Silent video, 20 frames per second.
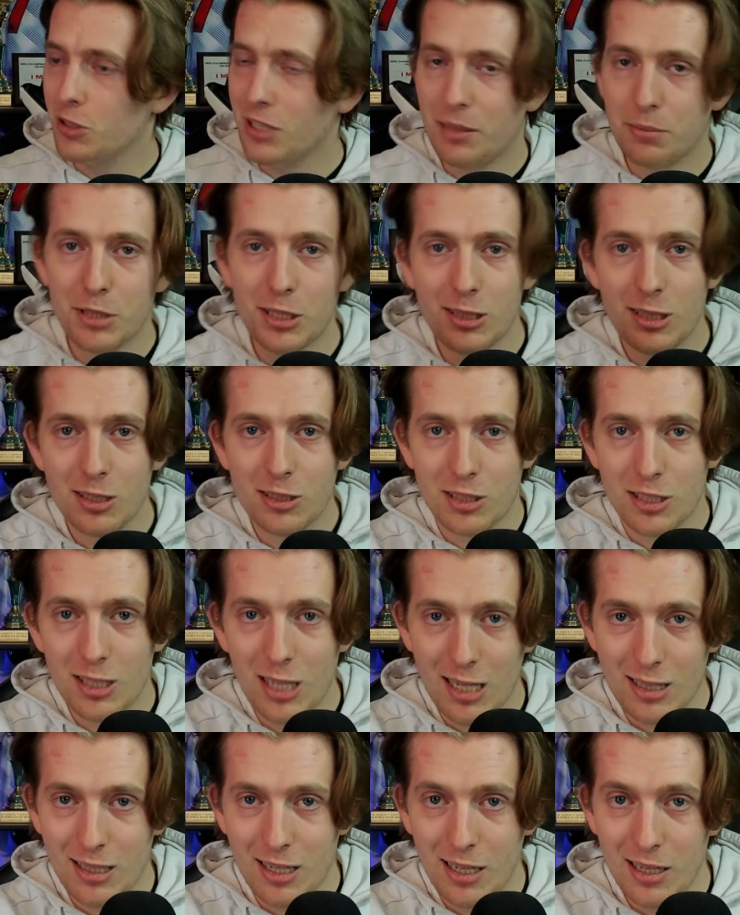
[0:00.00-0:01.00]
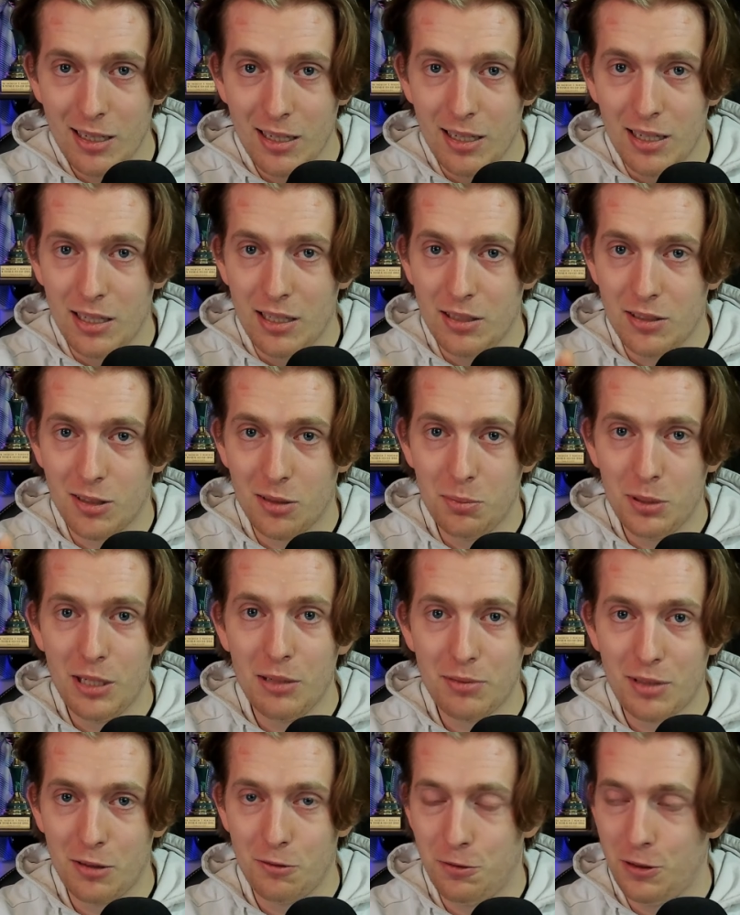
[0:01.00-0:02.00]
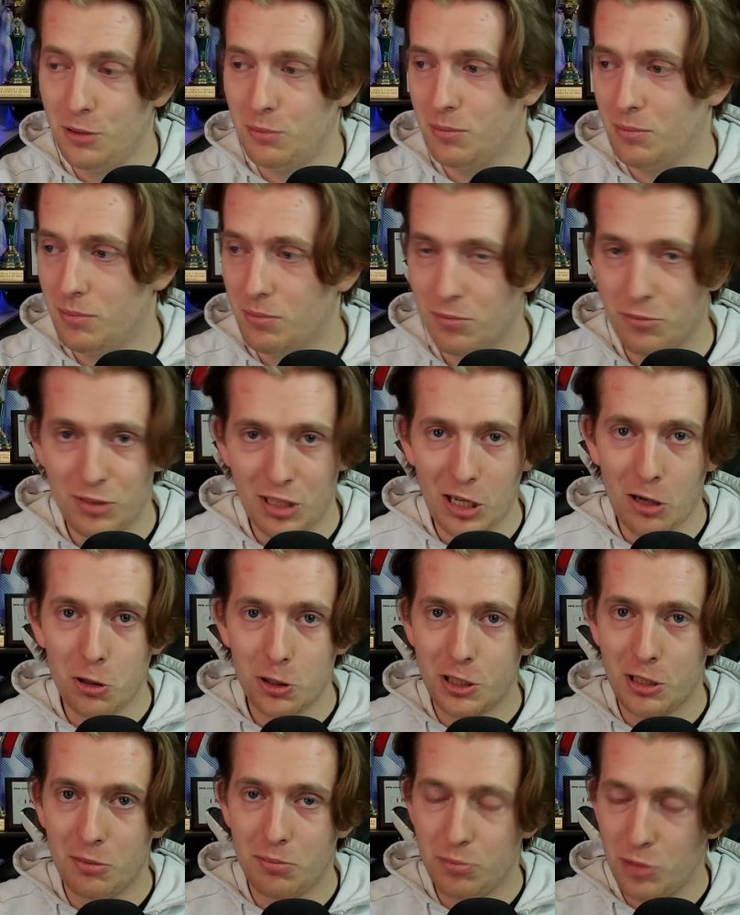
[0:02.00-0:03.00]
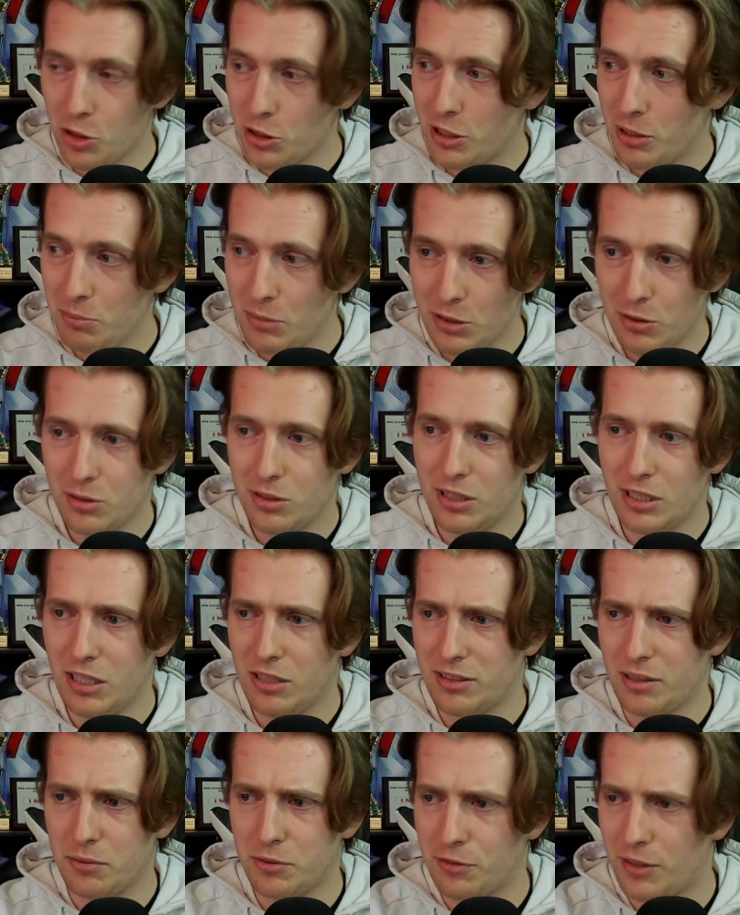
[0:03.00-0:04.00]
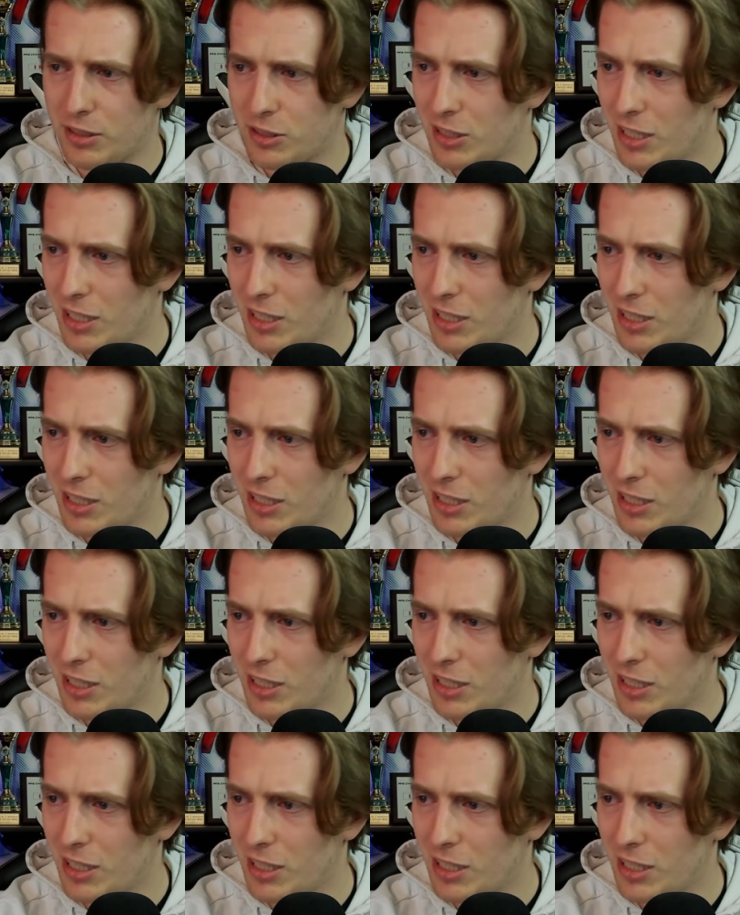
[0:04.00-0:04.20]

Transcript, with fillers: to ja przez te 3 lata robiłem ten film te 8, 8 minut, czyli on tam trwa,